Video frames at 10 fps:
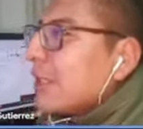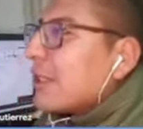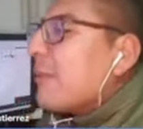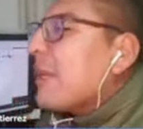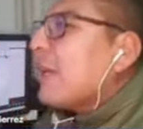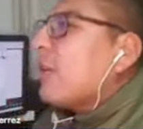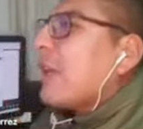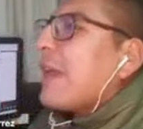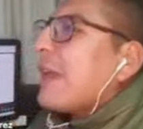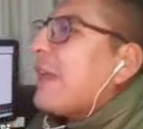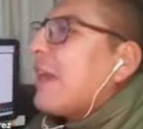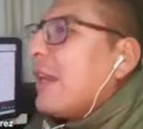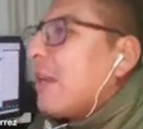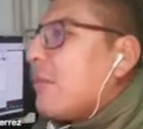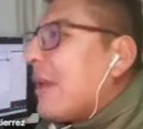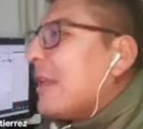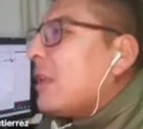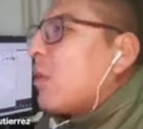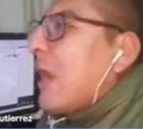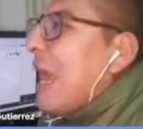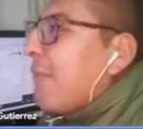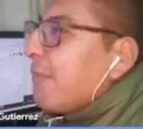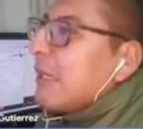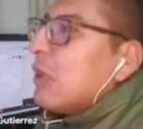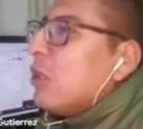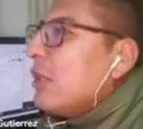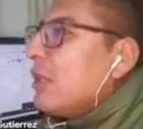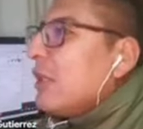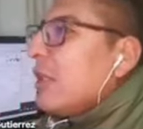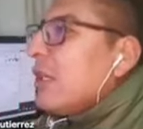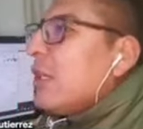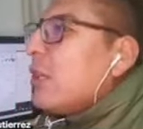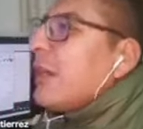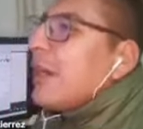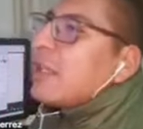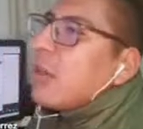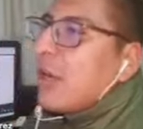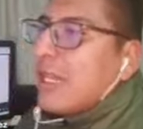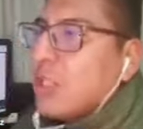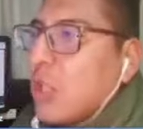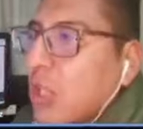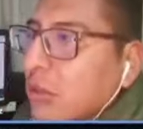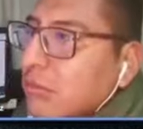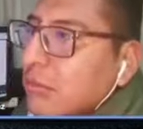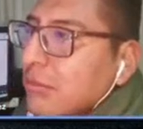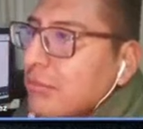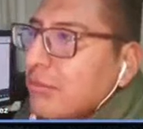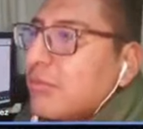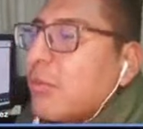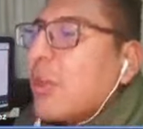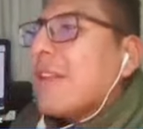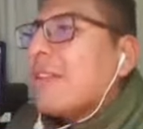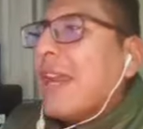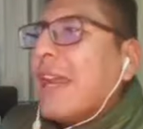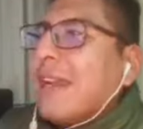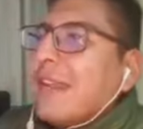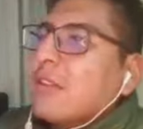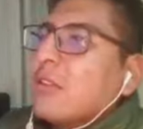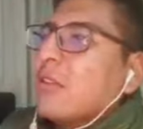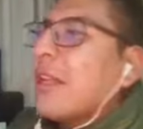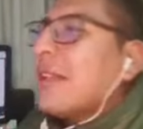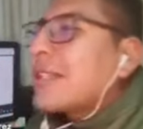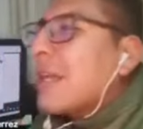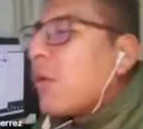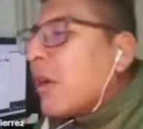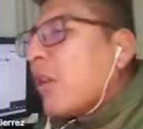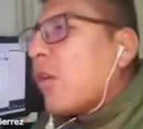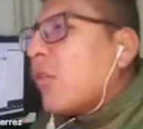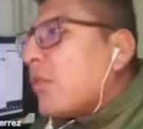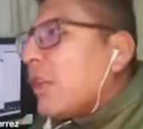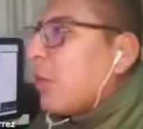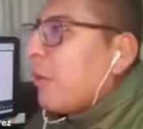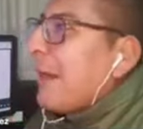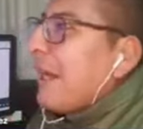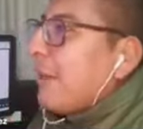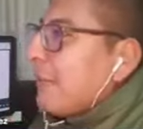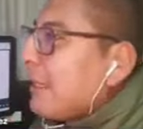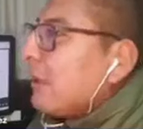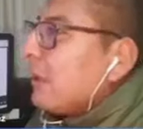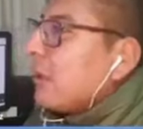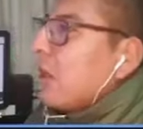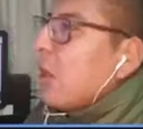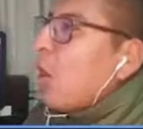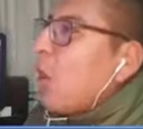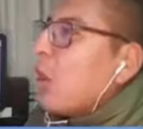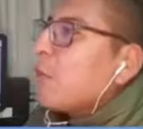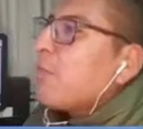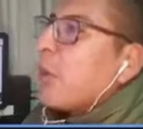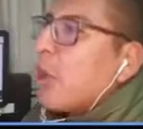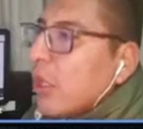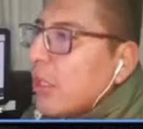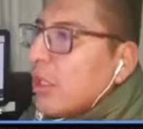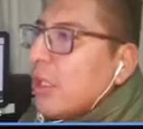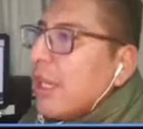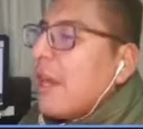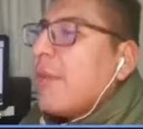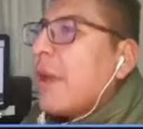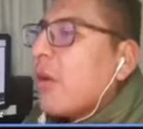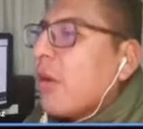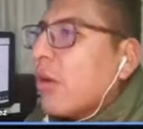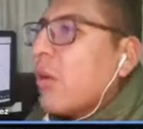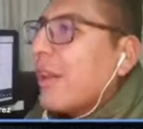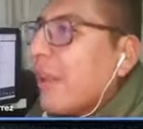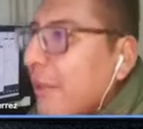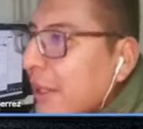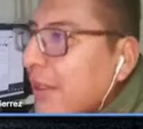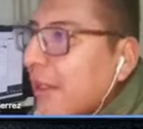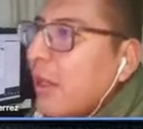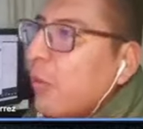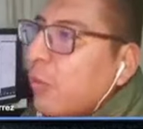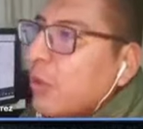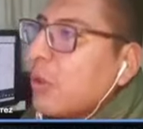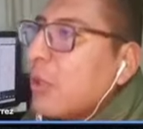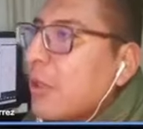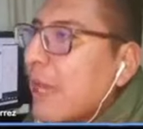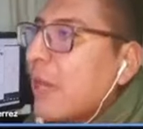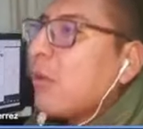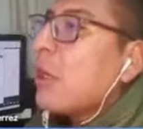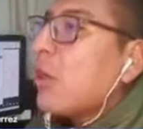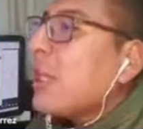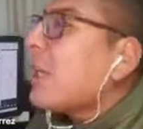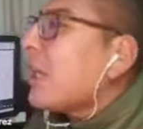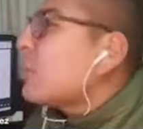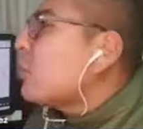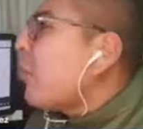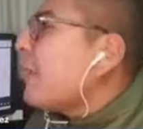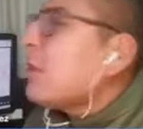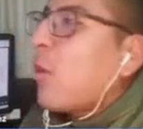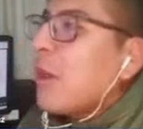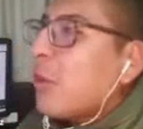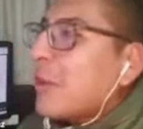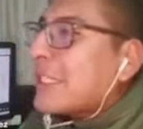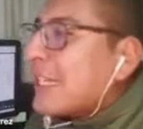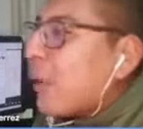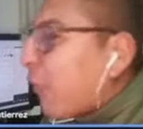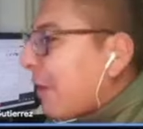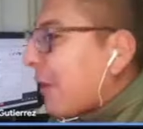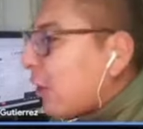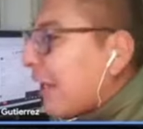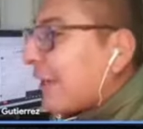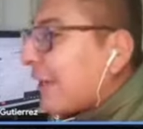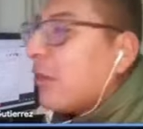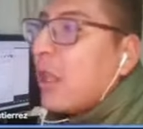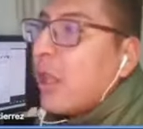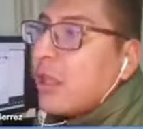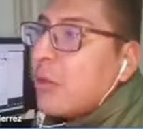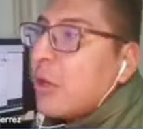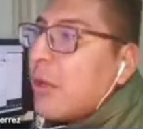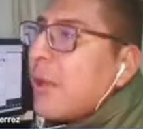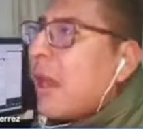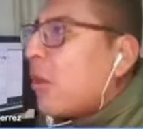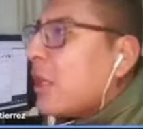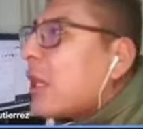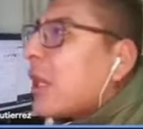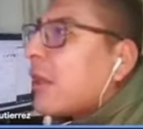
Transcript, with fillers: también creo que hay que darle el mérito alante ¿no? Y yo en esta ocasión voy a entrar en total desacuerdo contigo. Para mí, hoy por hoy, el mejor guardameta del fútbol boliviano, y lo dije en su momento cuando Vizcarra fue el mejor arquero de, Bolivia, lo dije,